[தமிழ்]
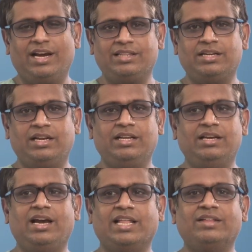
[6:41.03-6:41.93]
அதனால்
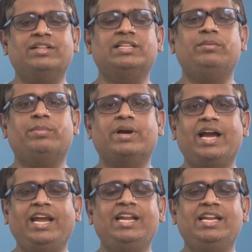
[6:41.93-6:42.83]
அதை வந்து இப்போ
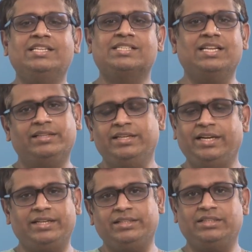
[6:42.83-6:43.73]
கைட்லைன்ஸ்லேருந்து
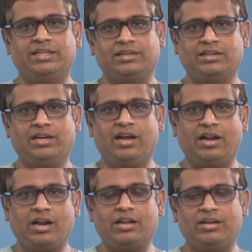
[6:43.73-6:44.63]
எடுத்துட்டாங்க
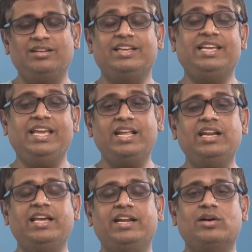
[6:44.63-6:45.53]
ஆனால்
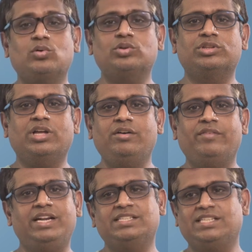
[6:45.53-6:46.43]
இயர்லியராக கொடுத்தா
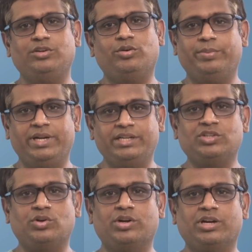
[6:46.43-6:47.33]
வேலை செய்யும் அப்படின்னு
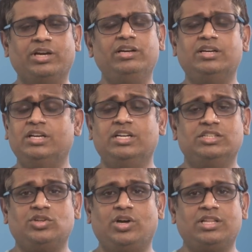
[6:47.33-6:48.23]
சொல்கிறாங்க
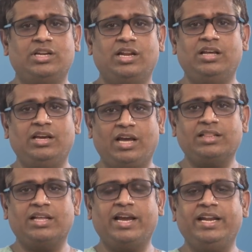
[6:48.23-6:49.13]
ஸோ அதனால்
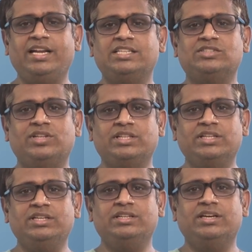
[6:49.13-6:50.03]
அந்த கைட்லைன்ஸ்
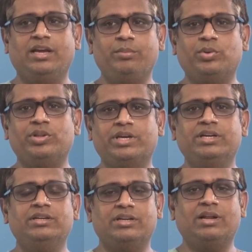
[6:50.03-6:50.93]
வந்து
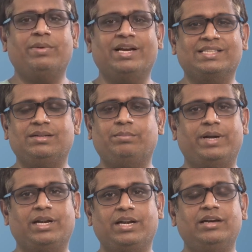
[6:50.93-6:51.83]
இப்போதைக்கு நம்ம அக்செப்ட்
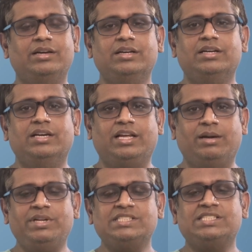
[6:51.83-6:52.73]
பண்ணல
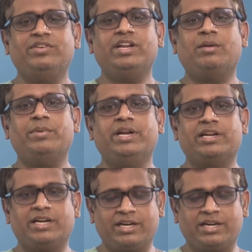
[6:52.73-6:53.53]
ரெம்டெசிவிர் அப்படின்ற